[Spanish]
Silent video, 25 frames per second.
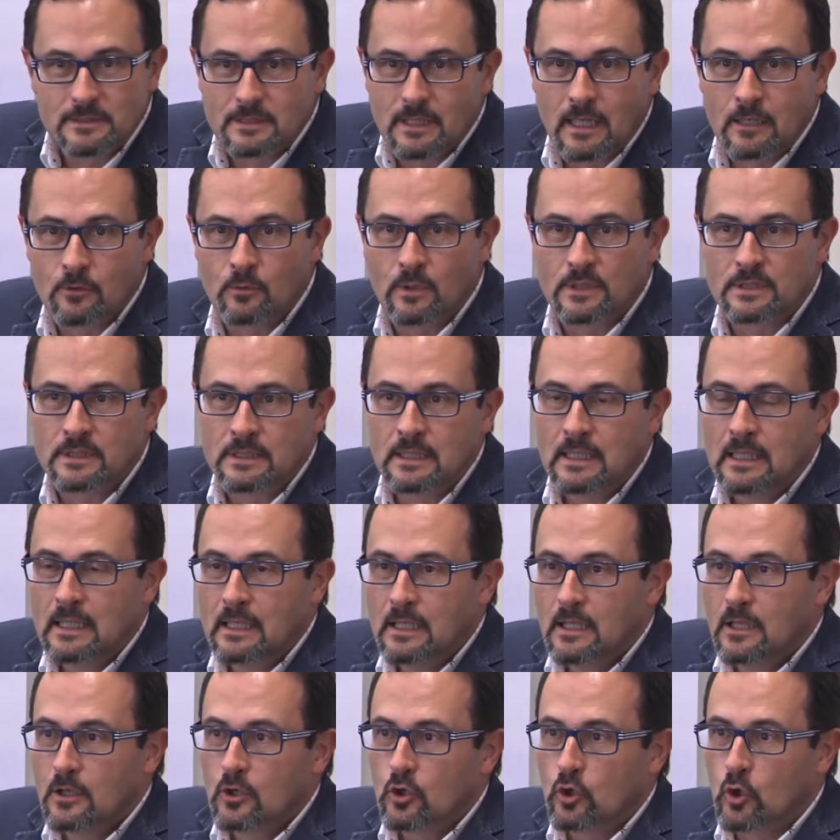algo así,
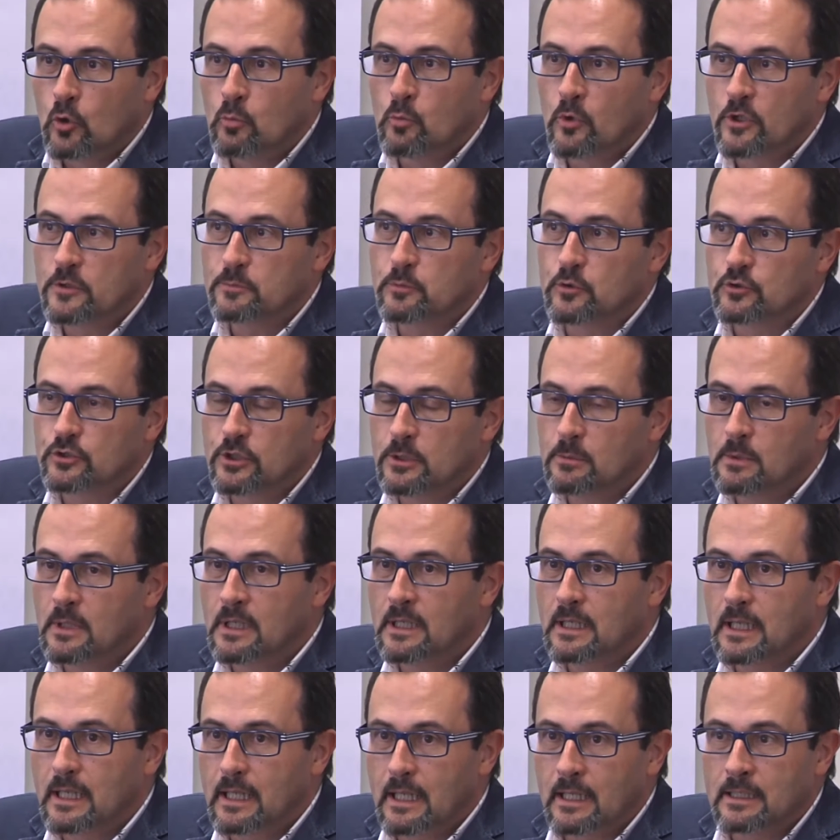cómo es
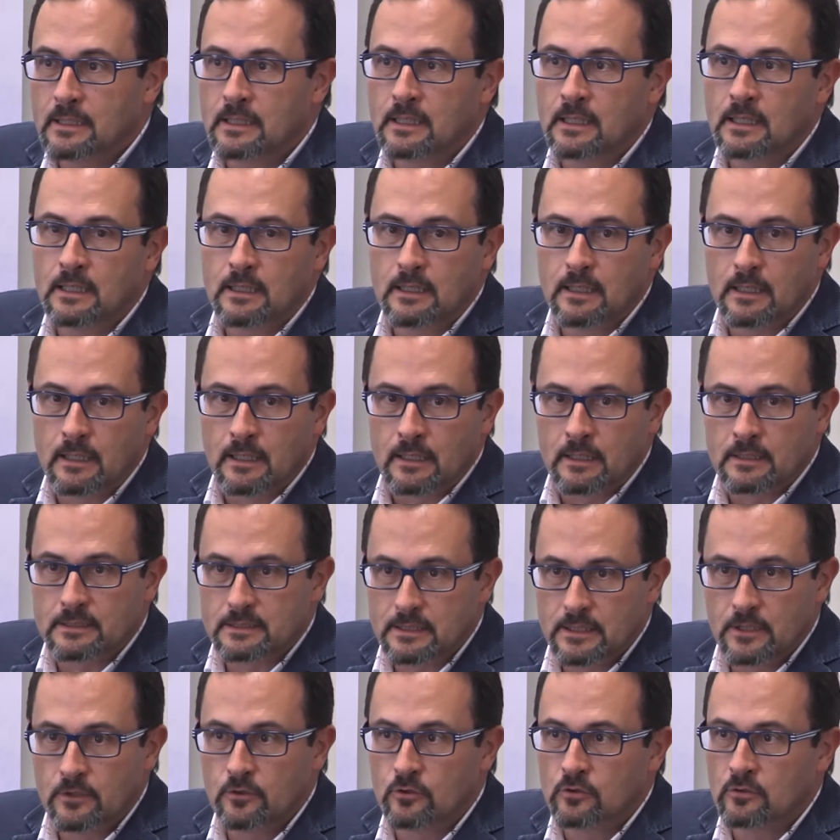posible que haya eh,
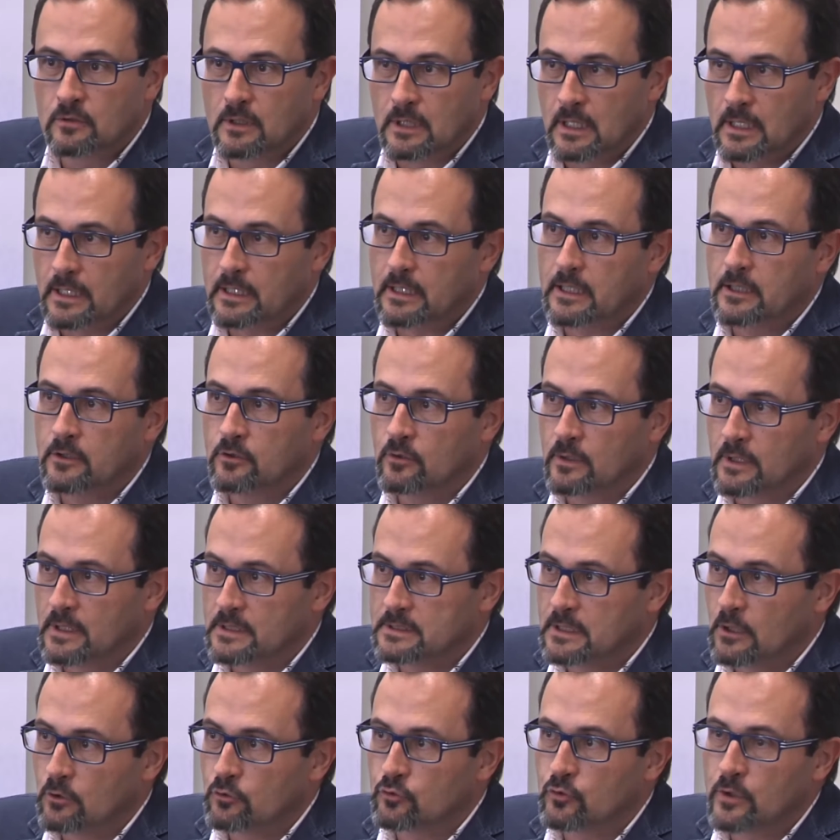sido elegido en
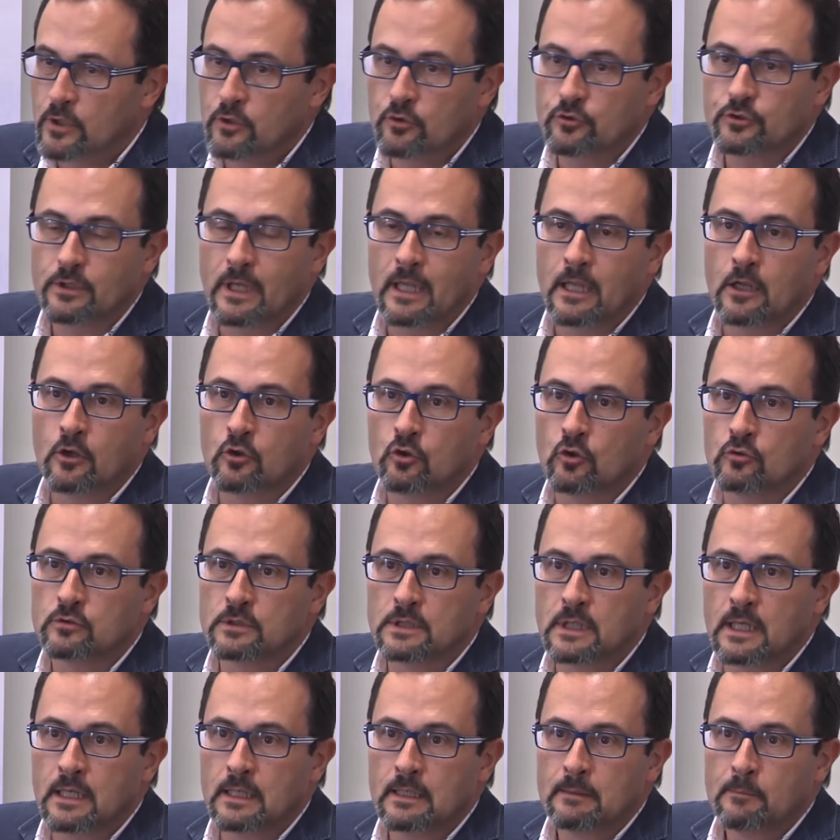Estados Unidos en
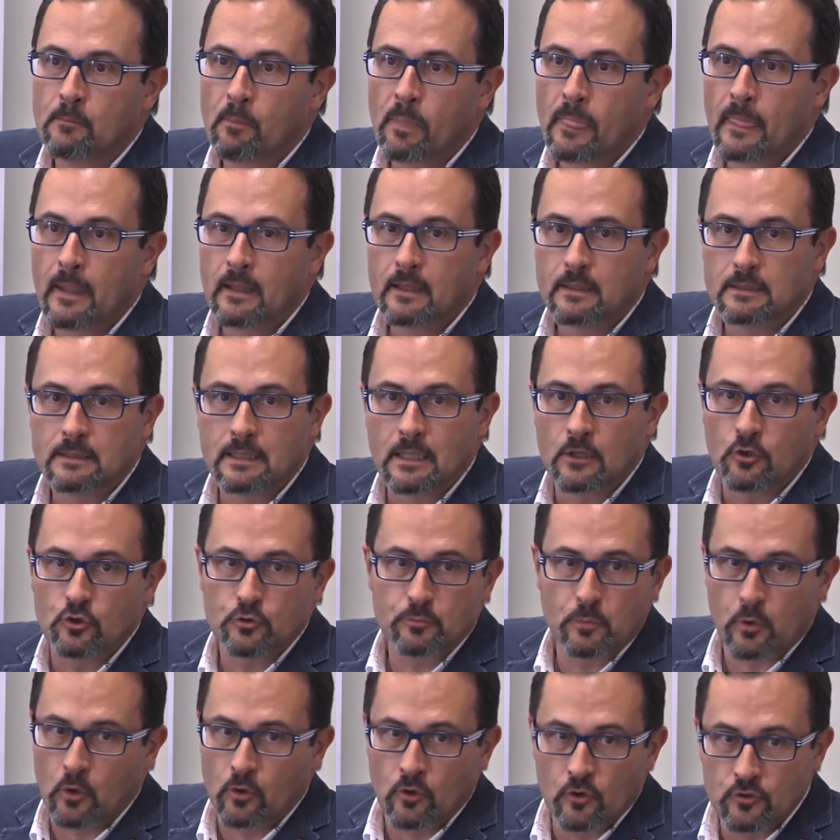contra de
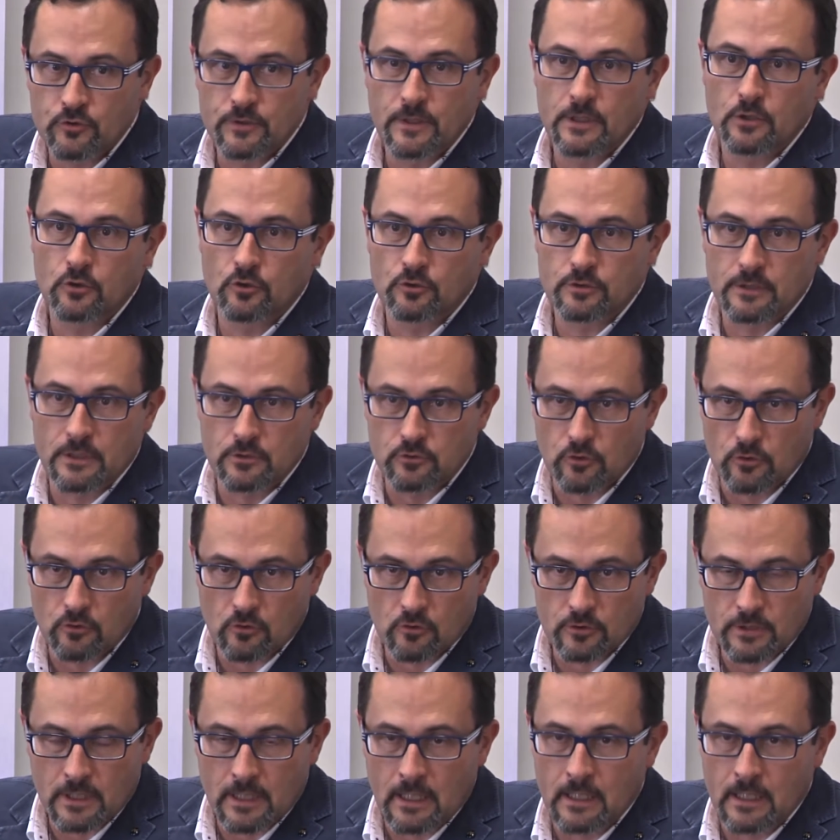los pronósticos de todos los